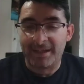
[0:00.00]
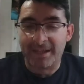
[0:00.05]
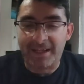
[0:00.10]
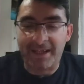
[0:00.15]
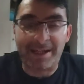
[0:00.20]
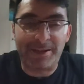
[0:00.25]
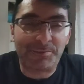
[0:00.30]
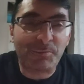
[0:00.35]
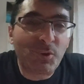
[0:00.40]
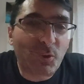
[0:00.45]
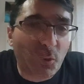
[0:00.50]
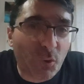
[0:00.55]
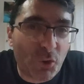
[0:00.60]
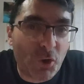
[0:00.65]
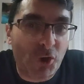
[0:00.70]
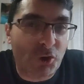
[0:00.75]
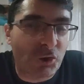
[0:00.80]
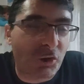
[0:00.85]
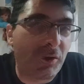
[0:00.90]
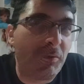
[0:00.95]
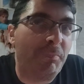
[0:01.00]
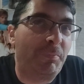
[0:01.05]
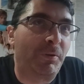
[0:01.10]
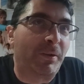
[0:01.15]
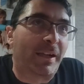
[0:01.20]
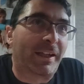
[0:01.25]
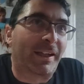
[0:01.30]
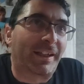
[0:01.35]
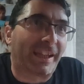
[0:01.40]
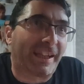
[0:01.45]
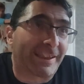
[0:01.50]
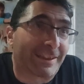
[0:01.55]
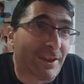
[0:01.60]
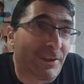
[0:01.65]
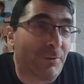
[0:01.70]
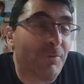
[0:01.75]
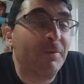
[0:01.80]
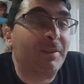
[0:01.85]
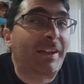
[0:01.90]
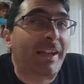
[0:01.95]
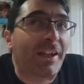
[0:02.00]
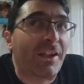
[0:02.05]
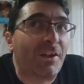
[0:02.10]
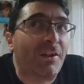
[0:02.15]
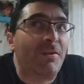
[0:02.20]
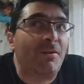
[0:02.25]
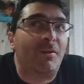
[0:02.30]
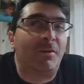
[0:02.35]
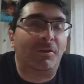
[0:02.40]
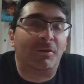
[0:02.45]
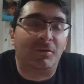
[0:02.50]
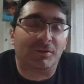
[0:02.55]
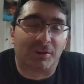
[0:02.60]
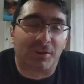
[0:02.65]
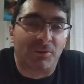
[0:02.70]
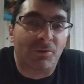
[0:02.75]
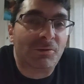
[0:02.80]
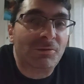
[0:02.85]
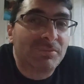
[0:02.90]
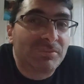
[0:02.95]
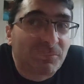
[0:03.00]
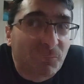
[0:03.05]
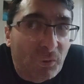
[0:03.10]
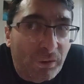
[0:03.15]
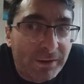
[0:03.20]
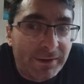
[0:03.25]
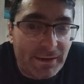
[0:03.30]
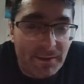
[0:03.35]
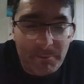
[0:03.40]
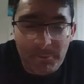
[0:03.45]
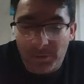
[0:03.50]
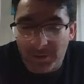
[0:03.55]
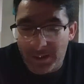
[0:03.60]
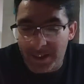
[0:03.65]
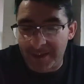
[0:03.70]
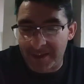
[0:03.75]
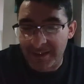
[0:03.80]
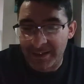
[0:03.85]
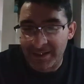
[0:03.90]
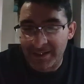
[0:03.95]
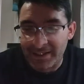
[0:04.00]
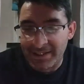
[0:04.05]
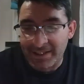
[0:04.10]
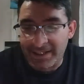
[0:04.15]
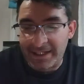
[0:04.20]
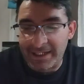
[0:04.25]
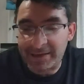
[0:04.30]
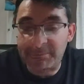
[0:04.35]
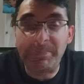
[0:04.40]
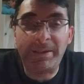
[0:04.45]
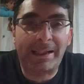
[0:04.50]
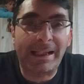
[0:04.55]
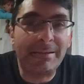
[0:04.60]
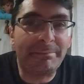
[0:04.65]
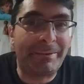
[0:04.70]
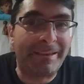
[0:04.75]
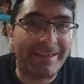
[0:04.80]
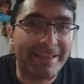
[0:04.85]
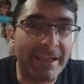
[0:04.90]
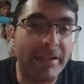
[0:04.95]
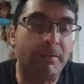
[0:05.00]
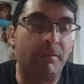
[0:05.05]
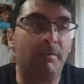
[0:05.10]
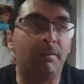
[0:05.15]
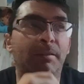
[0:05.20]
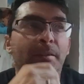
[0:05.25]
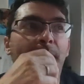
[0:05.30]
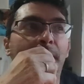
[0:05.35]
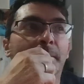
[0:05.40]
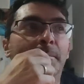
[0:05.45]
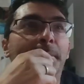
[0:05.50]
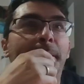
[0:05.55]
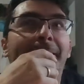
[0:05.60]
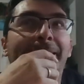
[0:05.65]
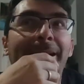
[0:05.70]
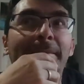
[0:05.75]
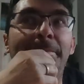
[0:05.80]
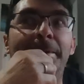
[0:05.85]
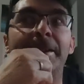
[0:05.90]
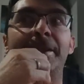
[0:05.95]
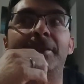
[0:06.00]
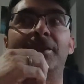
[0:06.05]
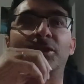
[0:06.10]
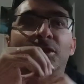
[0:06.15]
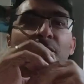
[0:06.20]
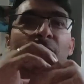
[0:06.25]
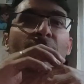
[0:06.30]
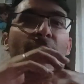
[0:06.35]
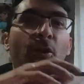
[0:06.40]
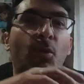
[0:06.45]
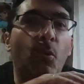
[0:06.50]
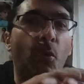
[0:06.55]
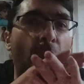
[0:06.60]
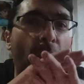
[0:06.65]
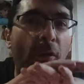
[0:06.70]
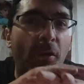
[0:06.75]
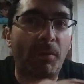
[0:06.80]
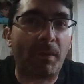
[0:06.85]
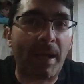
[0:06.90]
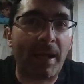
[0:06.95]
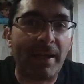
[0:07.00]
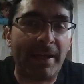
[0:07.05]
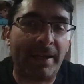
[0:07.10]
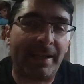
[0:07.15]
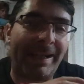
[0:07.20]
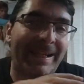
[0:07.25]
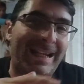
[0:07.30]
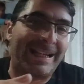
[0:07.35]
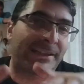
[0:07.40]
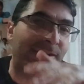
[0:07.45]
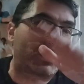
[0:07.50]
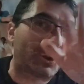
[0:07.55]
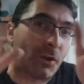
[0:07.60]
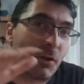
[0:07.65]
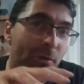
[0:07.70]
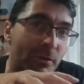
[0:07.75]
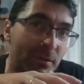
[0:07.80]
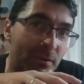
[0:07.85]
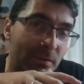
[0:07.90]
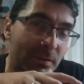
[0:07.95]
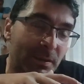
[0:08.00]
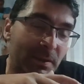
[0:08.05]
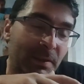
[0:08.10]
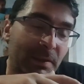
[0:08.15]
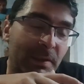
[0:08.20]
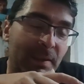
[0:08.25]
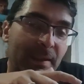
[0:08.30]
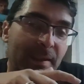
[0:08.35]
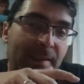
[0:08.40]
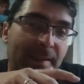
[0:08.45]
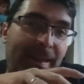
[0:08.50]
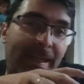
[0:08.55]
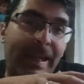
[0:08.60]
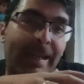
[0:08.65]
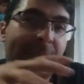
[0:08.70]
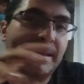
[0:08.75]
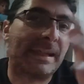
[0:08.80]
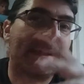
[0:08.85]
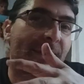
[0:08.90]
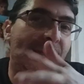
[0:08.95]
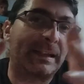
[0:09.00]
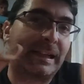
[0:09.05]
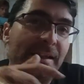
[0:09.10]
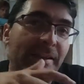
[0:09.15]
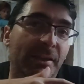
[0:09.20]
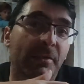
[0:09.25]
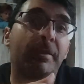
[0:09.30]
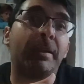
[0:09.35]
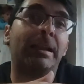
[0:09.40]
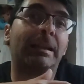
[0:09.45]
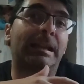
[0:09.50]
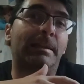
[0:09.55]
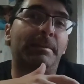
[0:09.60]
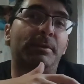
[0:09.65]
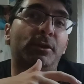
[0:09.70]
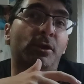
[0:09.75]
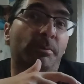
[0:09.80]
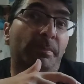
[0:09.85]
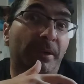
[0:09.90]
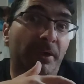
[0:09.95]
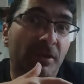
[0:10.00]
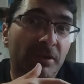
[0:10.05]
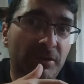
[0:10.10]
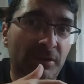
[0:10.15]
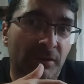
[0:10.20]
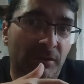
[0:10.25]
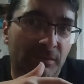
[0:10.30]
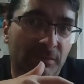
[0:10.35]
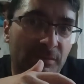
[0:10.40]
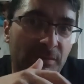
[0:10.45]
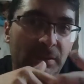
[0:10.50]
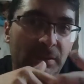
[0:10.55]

es muy curioso, porque según creo, o según cuentan por ahí, es Miguel Piñero. Miguel Piñero, si no recuerdo mal, era el actor que hacía de Calderón en el capítulo piloto